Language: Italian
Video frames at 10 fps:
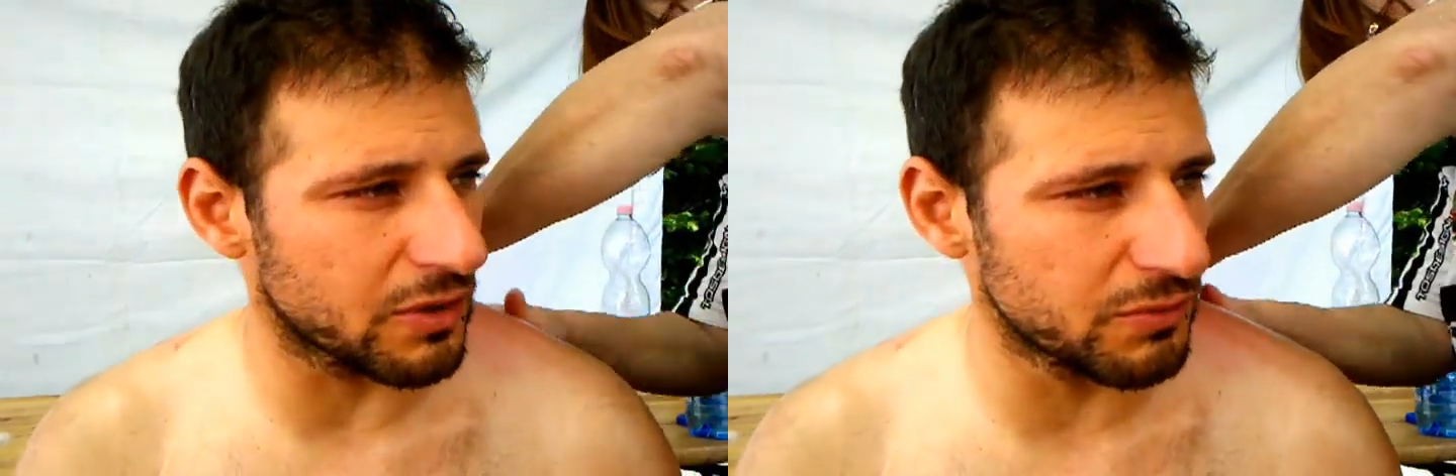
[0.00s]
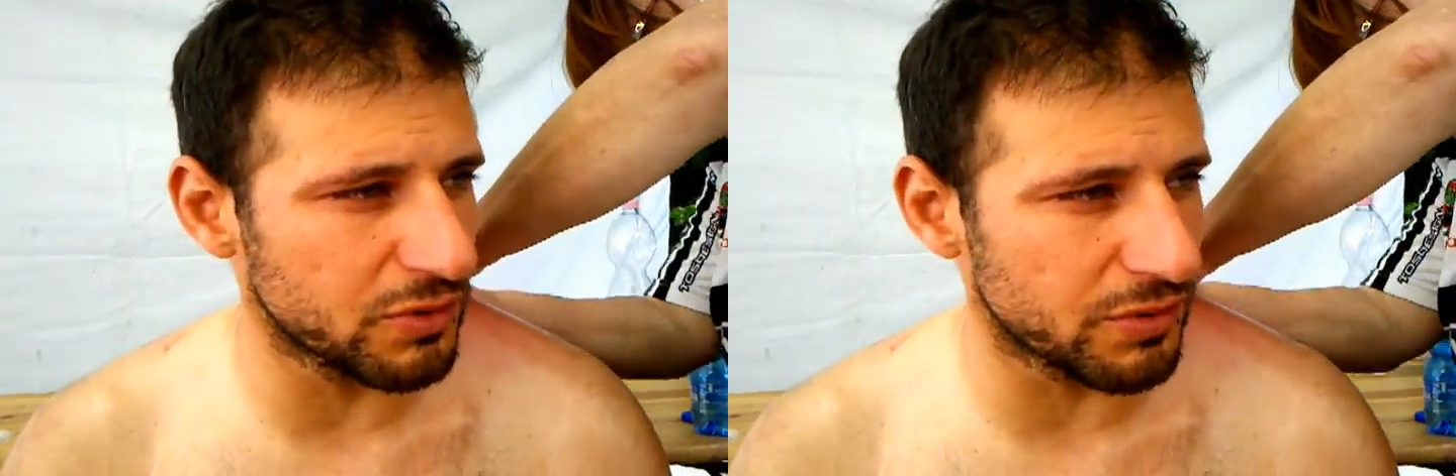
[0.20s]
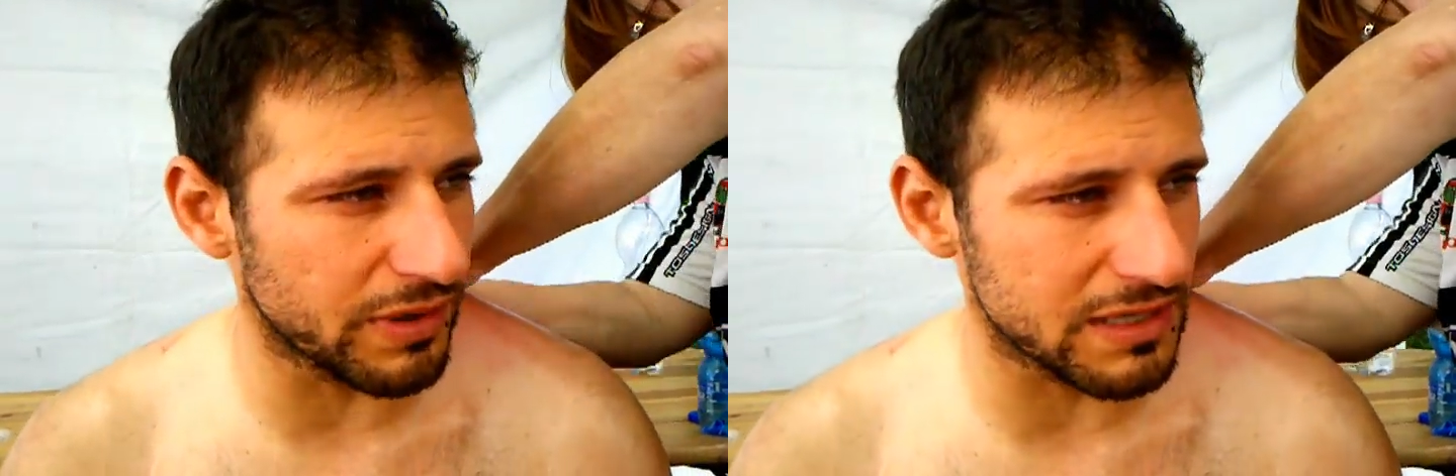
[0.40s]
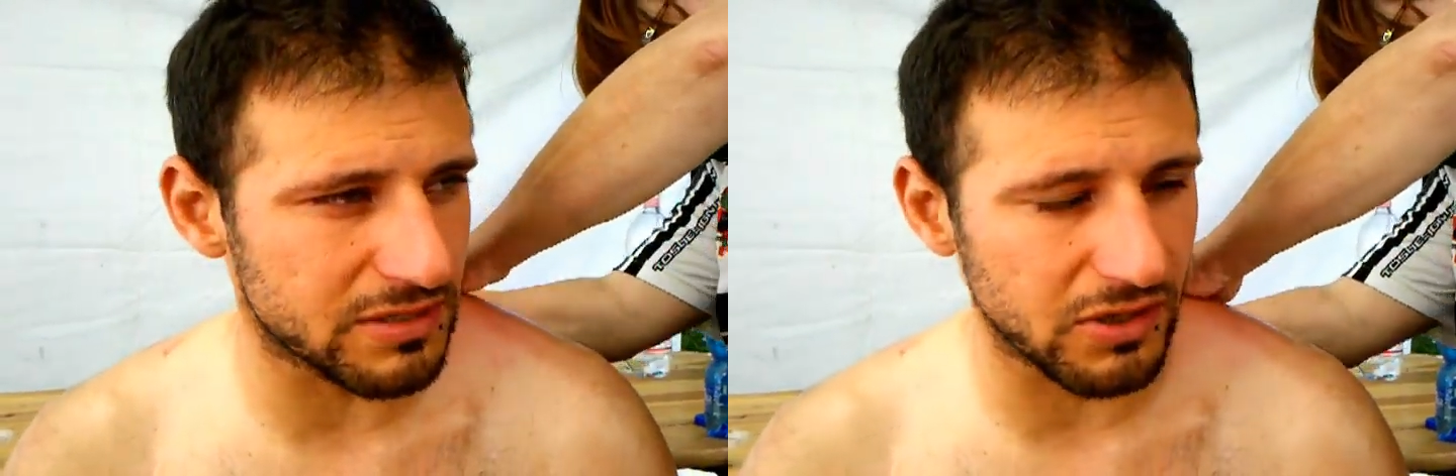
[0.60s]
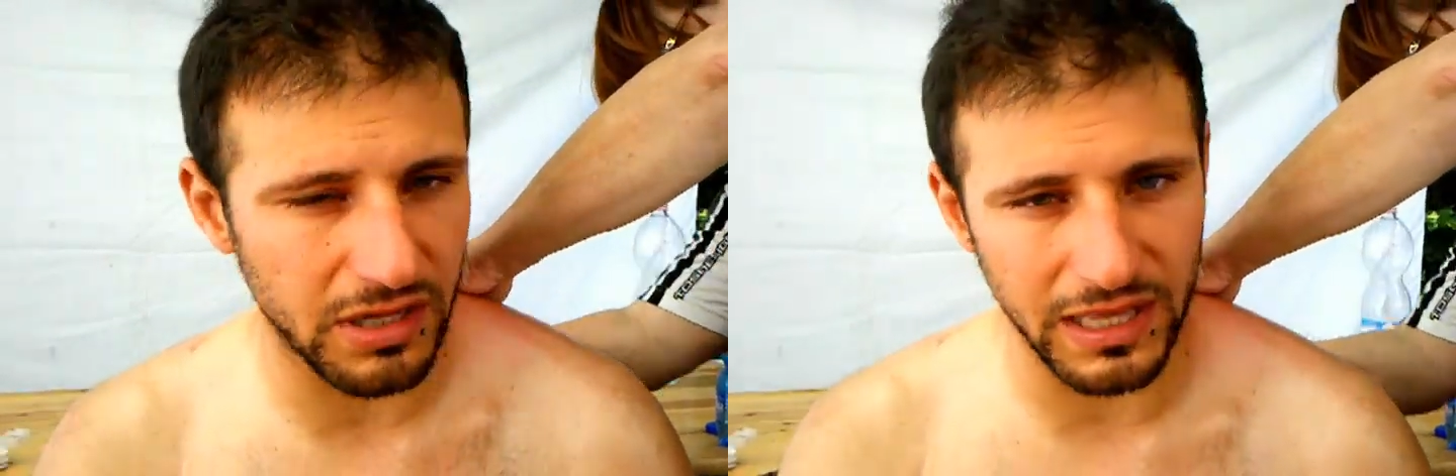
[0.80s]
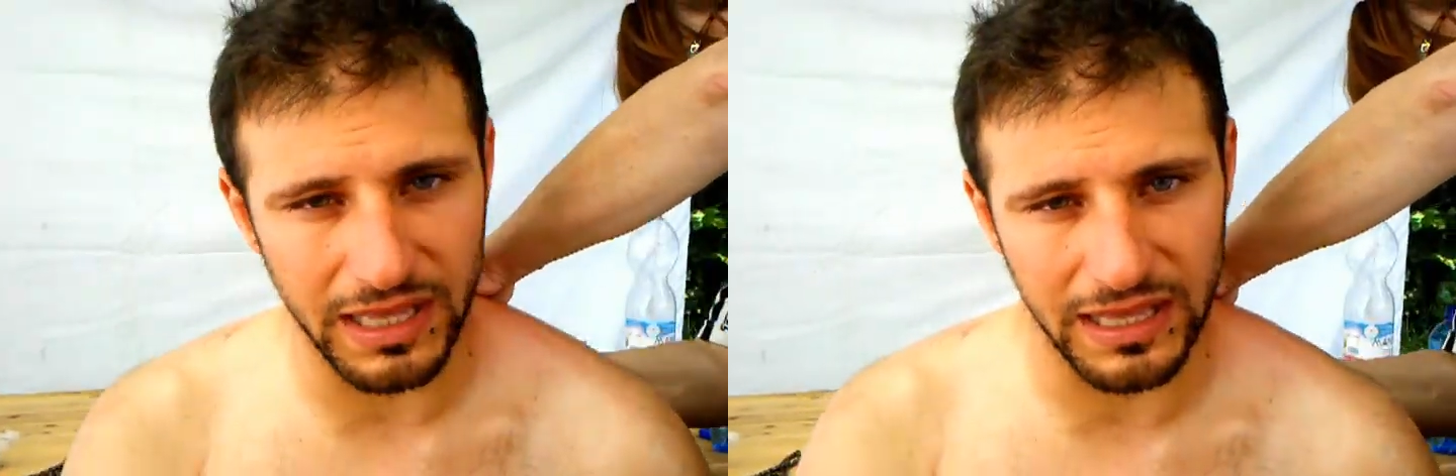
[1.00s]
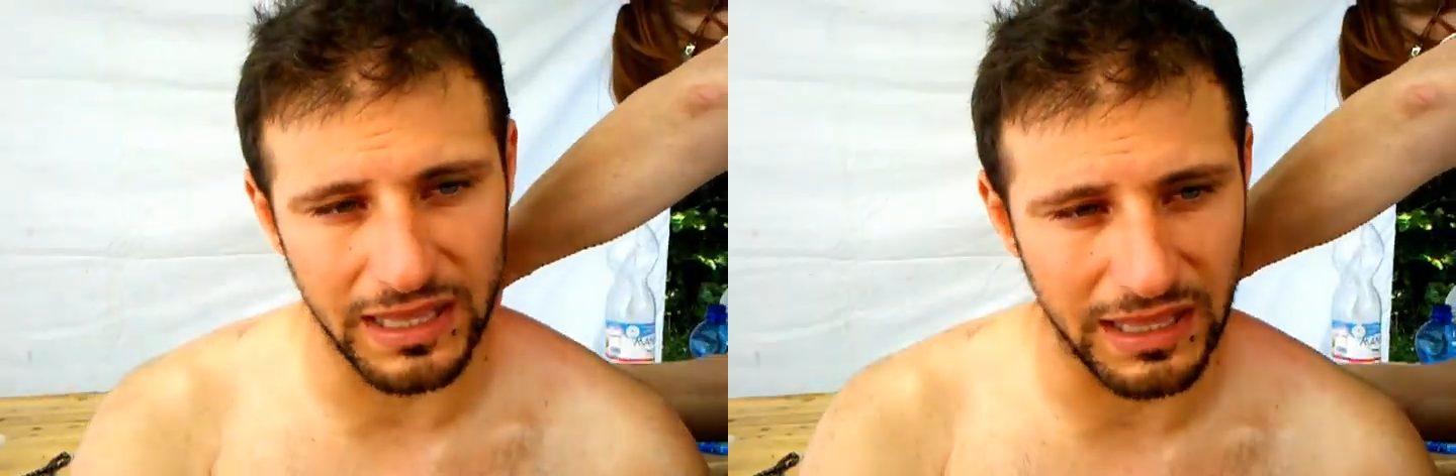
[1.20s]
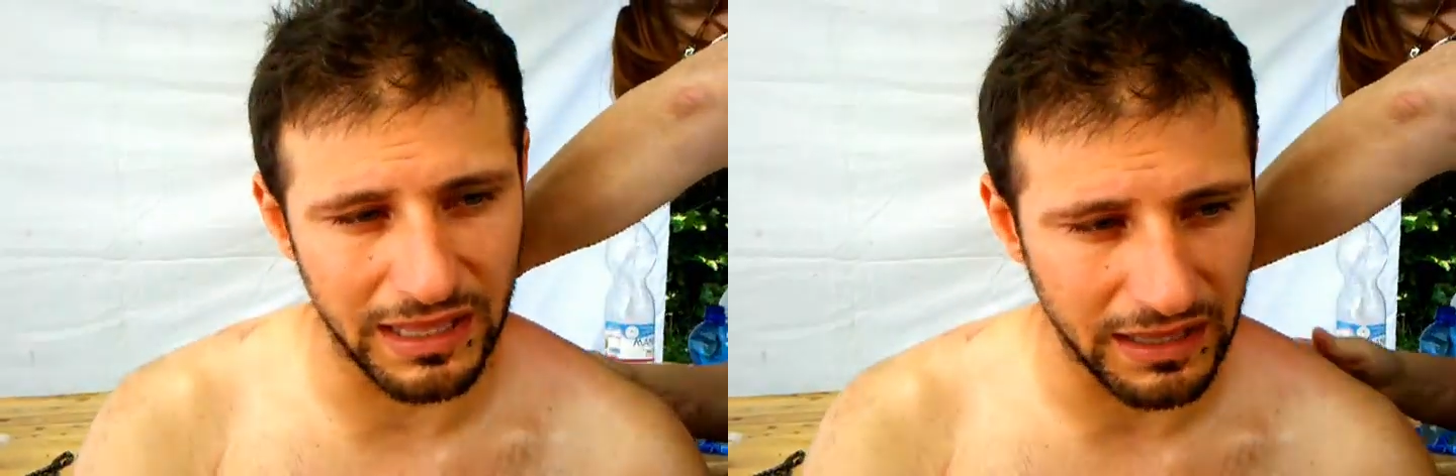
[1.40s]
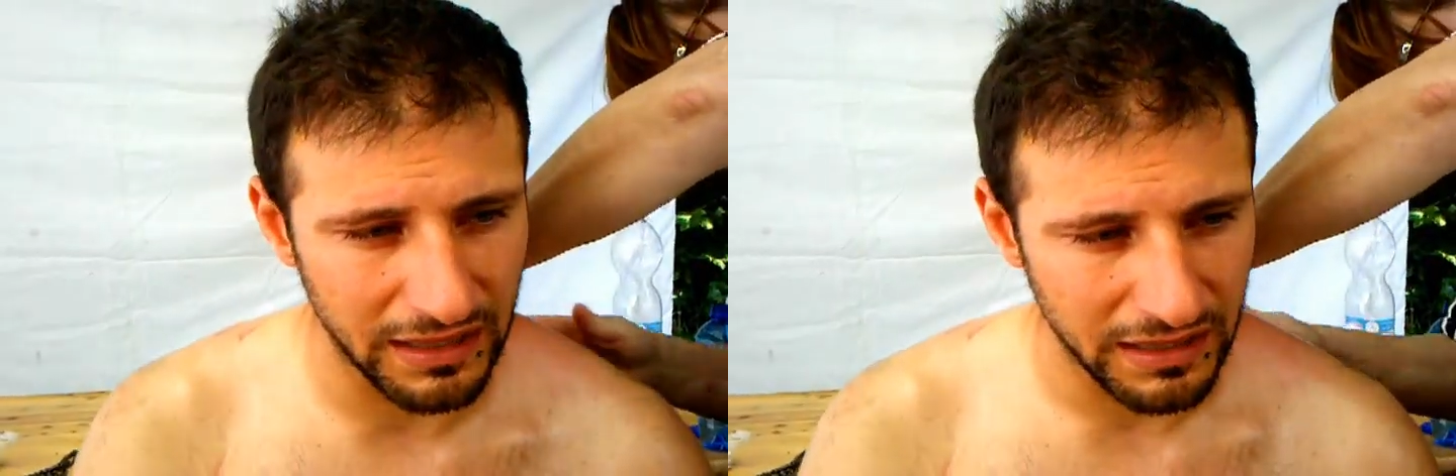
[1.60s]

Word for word: comunque so che